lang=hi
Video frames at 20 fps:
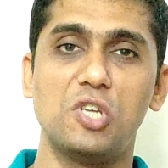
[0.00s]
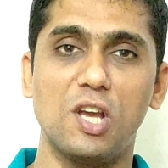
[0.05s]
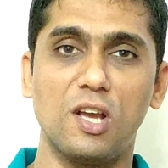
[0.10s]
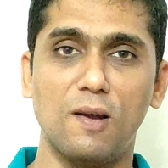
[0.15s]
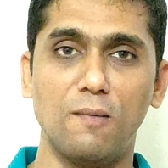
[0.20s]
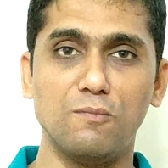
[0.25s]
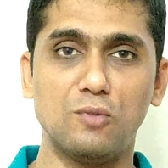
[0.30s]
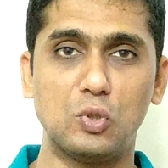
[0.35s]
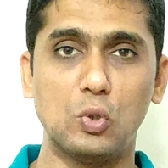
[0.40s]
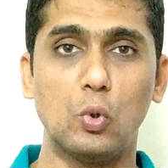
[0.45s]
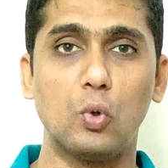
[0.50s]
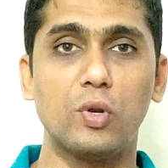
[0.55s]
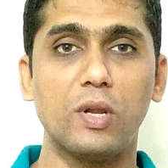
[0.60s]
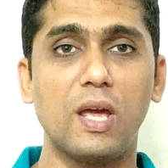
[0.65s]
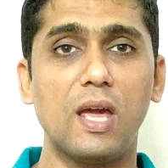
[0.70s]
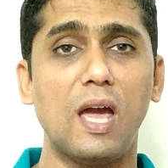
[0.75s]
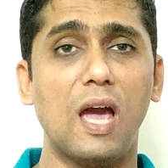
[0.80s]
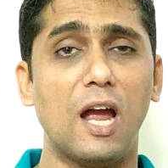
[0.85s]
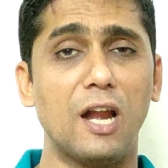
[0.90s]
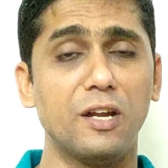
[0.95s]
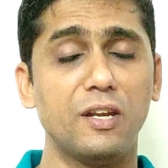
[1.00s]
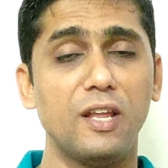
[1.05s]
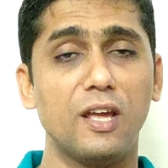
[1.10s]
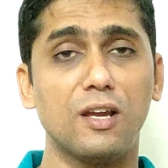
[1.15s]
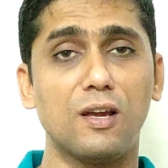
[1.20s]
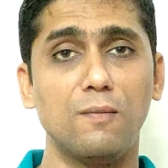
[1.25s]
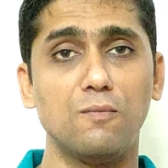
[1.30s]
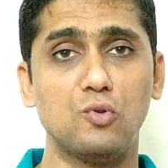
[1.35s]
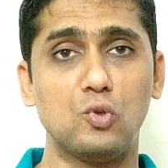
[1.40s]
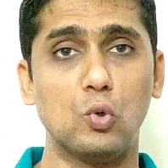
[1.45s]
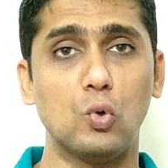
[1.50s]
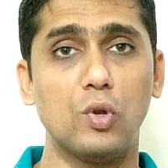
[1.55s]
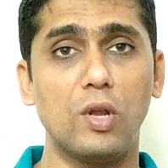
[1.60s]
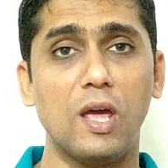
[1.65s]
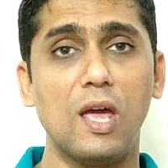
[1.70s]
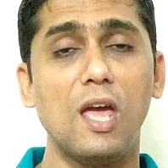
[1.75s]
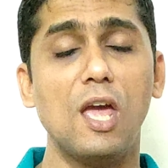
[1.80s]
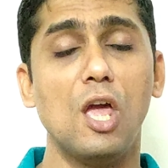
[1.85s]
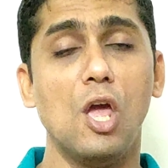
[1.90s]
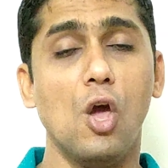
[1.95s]
कमज़ोर है हड्डियां कमज़ोर है
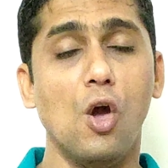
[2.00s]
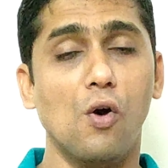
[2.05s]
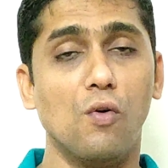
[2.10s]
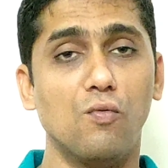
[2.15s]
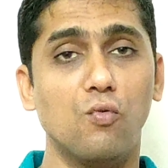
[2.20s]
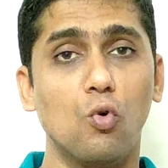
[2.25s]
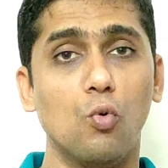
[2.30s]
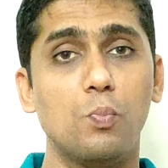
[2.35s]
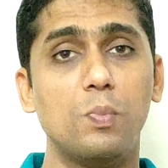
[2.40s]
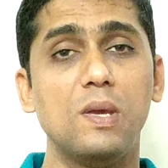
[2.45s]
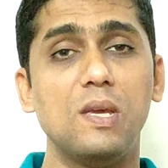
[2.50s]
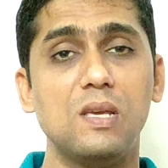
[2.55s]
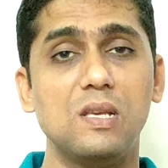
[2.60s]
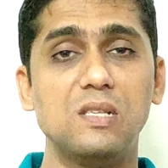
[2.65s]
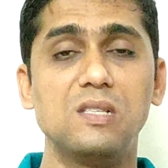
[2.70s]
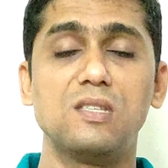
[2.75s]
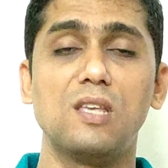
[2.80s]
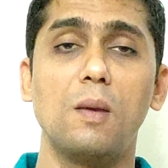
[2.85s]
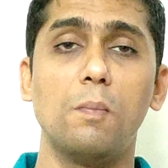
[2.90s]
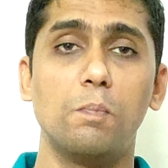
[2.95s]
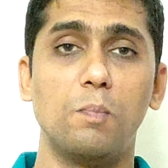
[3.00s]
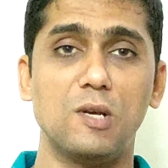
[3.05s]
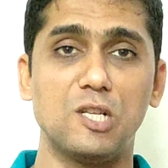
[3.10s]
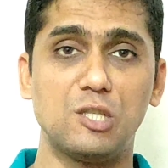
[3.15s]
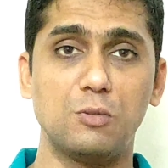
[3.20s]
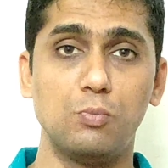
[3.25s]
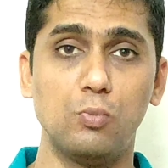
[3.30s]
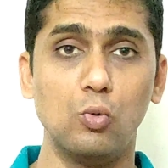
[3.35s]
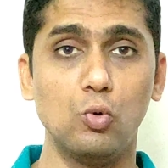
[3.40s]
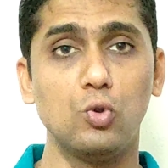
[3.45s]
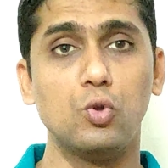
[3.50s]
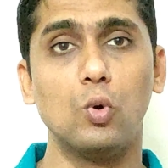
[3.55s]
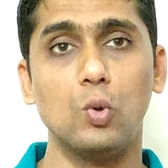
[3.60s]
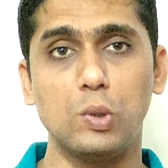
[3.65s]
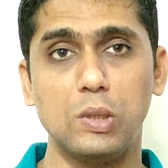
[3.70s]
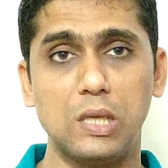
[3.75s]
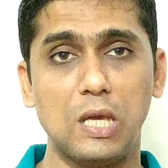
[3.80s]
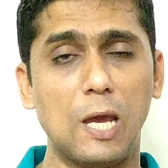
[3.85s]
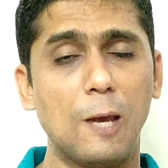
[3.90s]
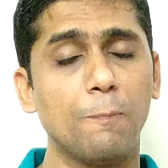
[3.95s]
वो भी इससे मजबूत होती
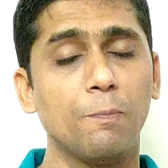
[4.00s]
है